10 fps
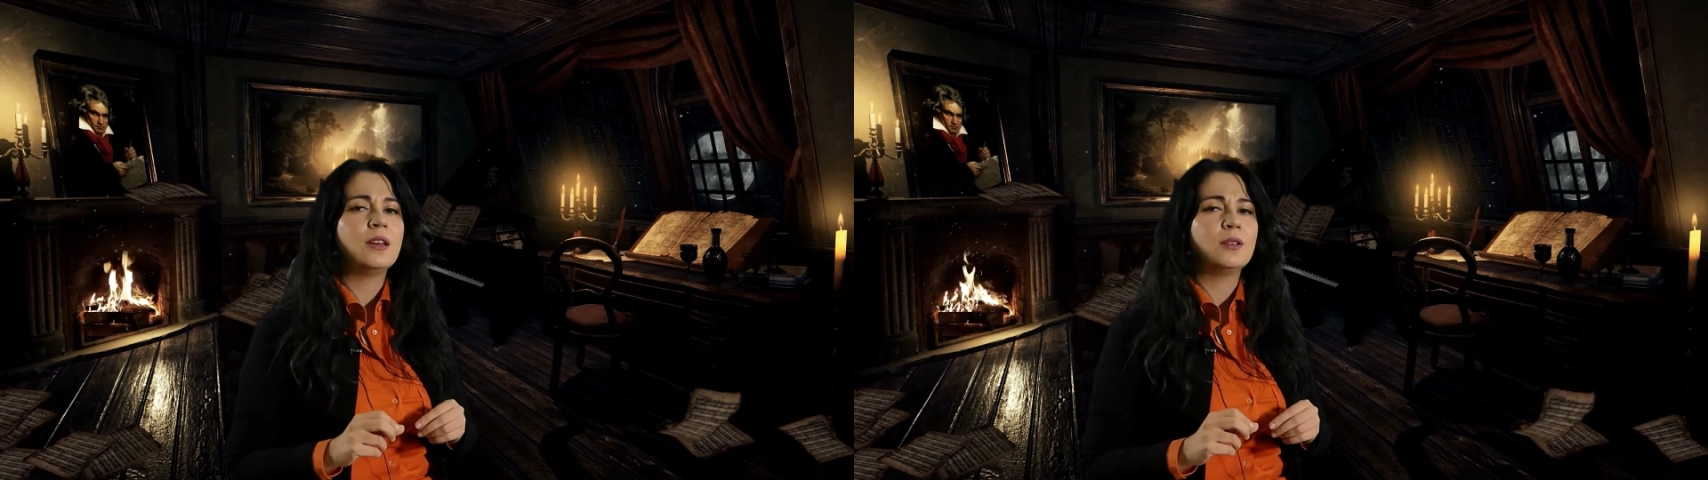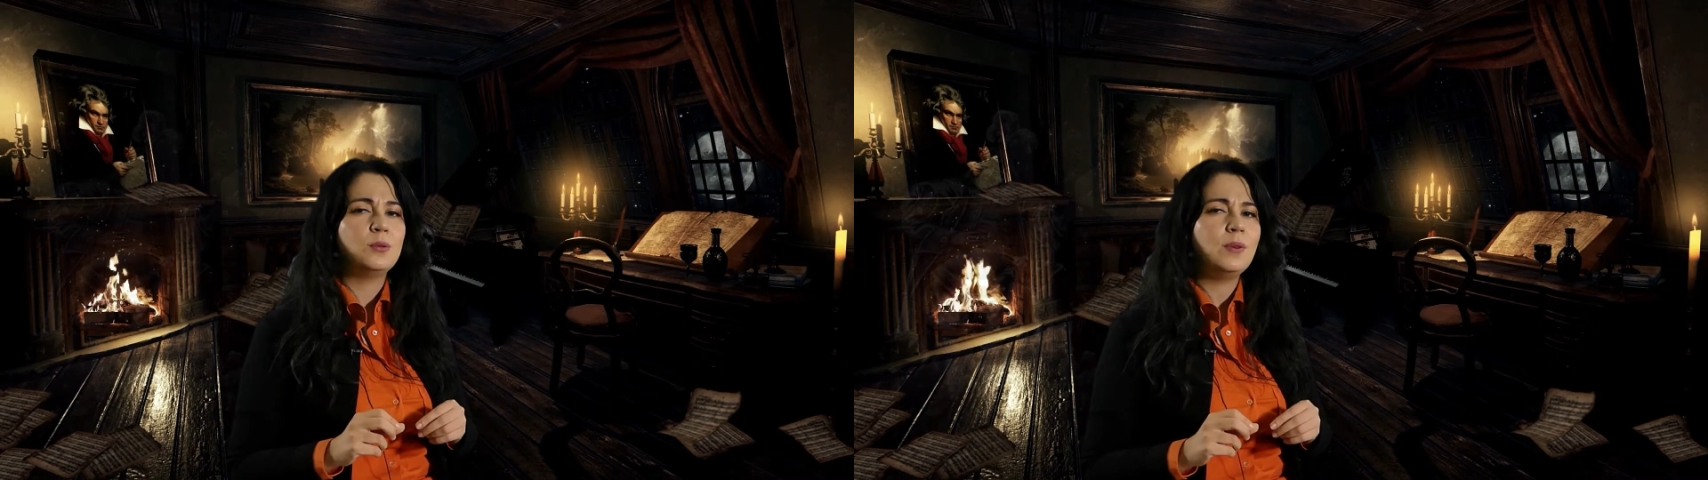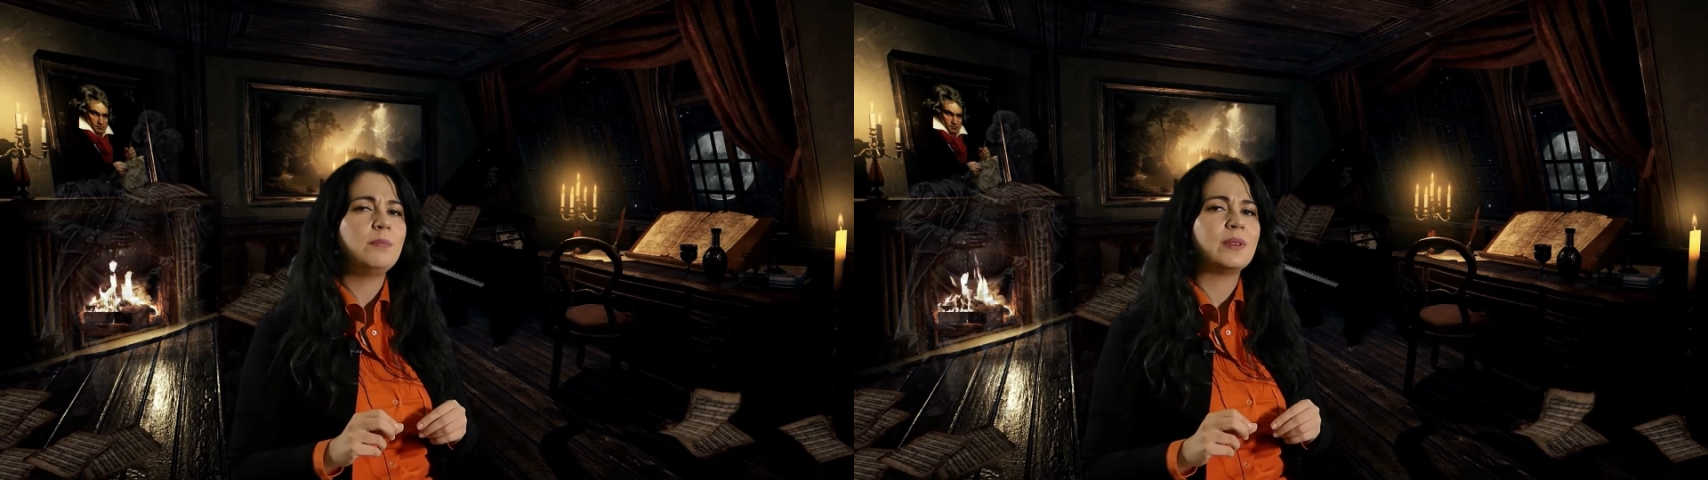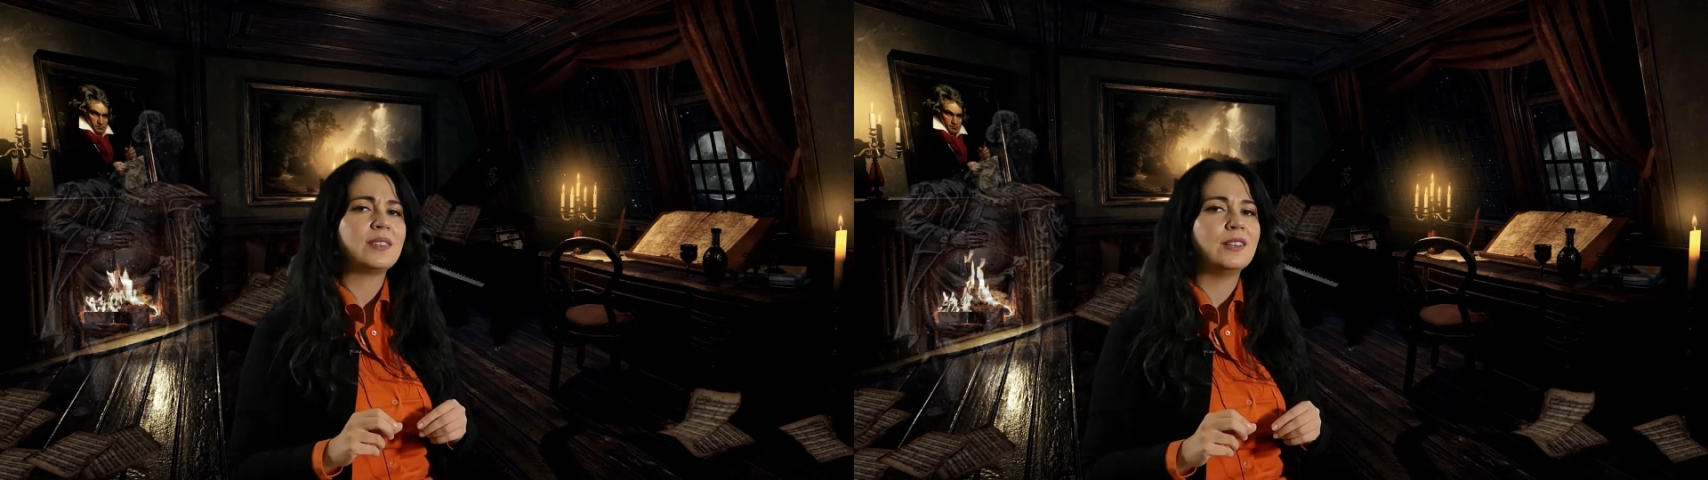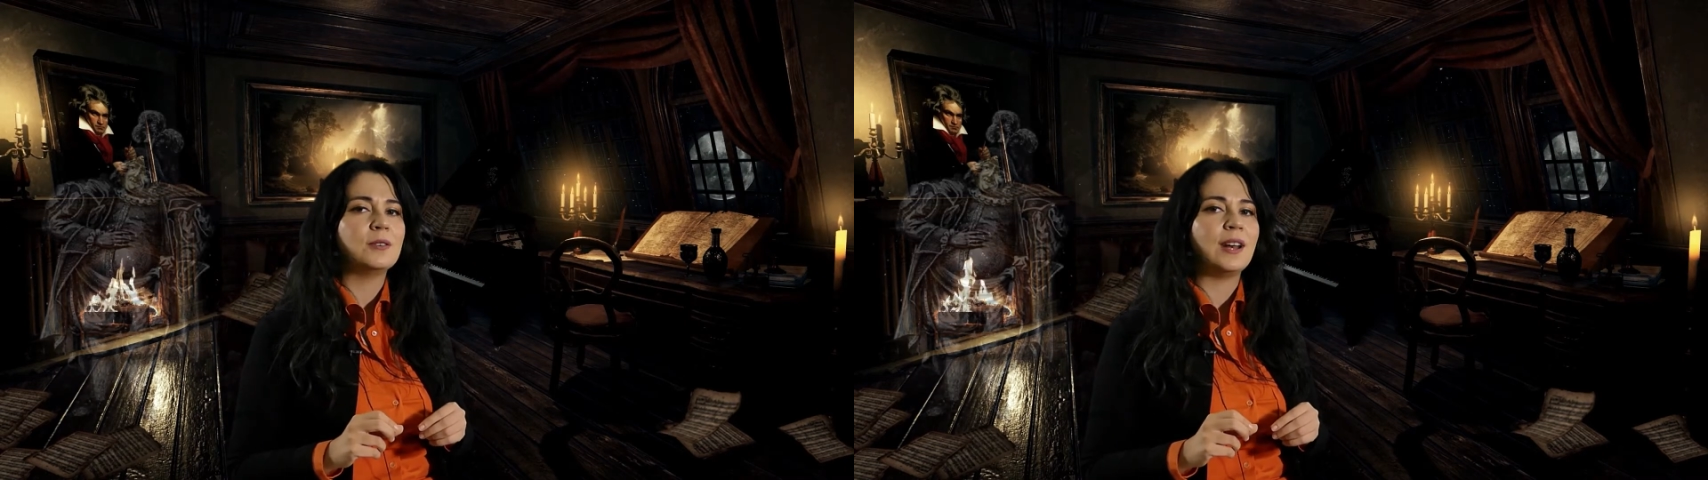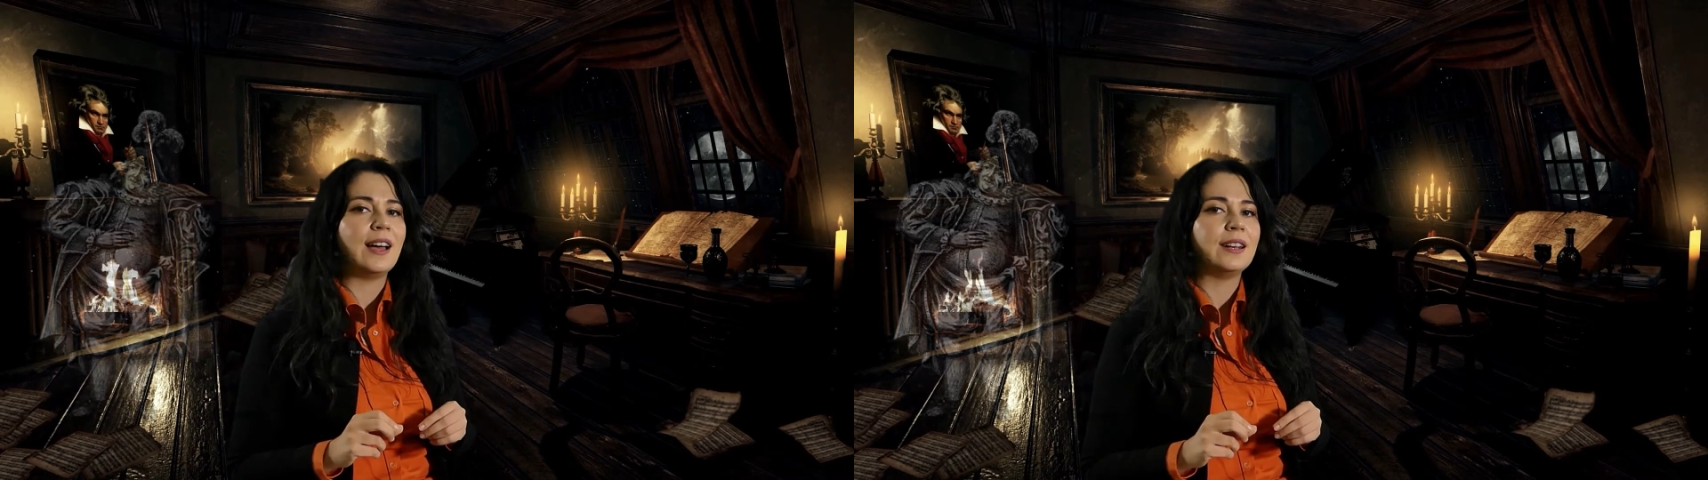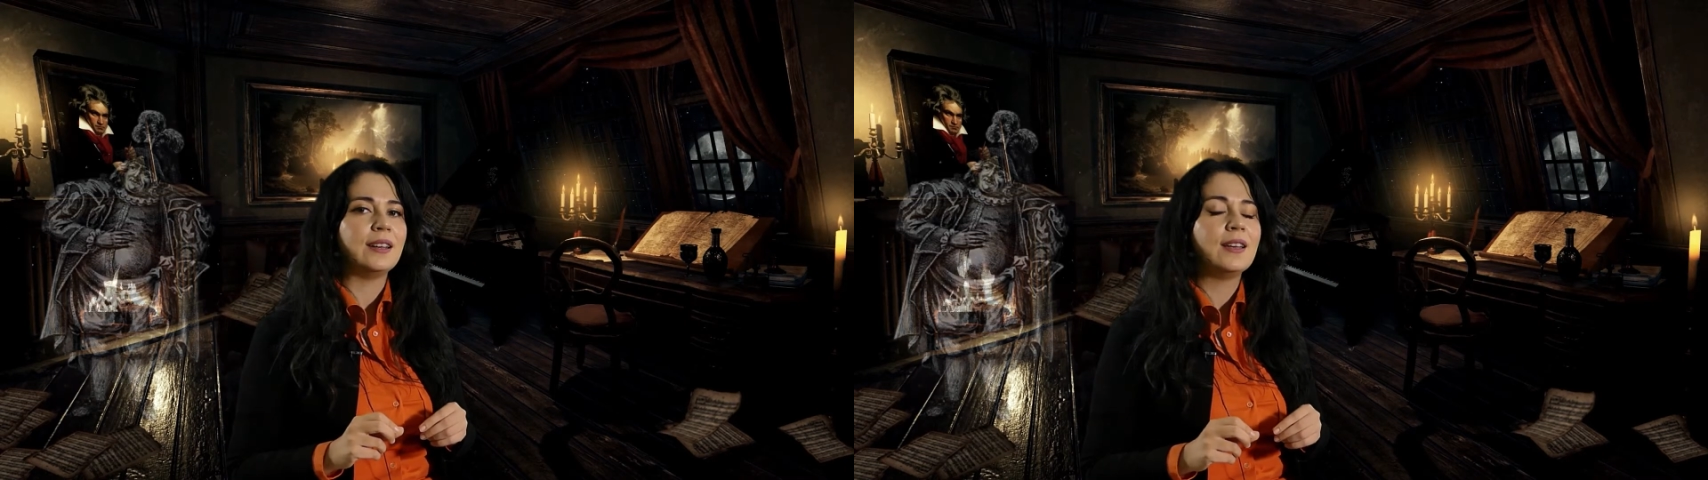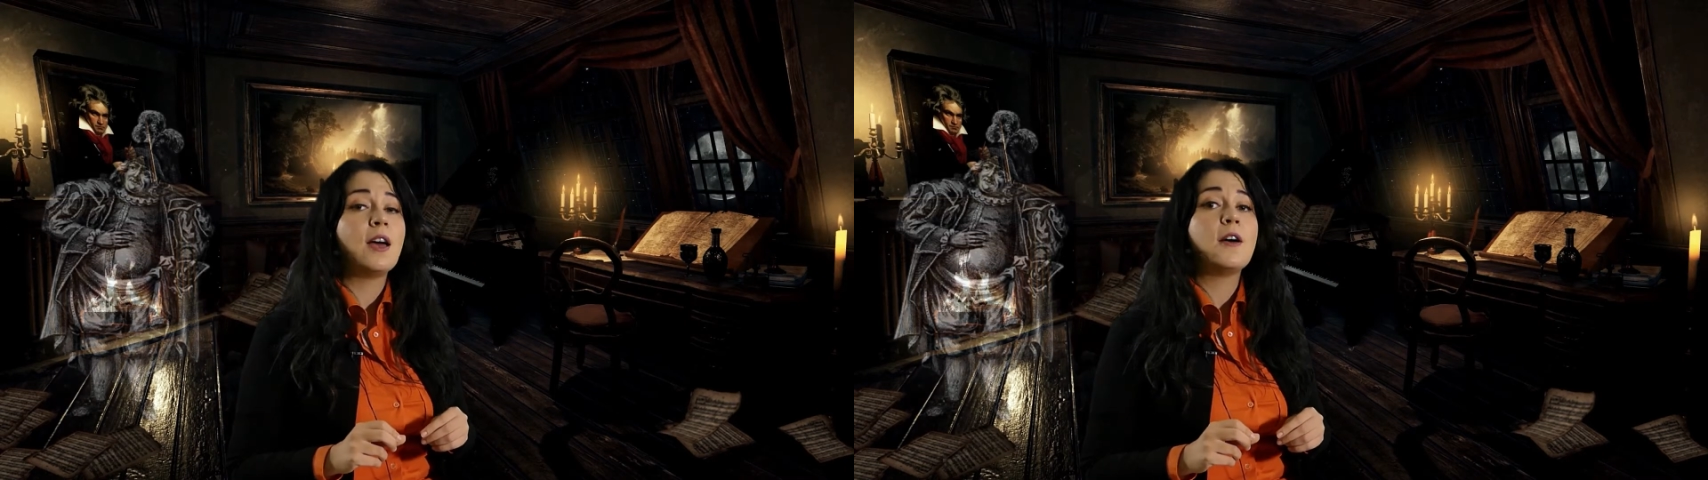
due in particolare,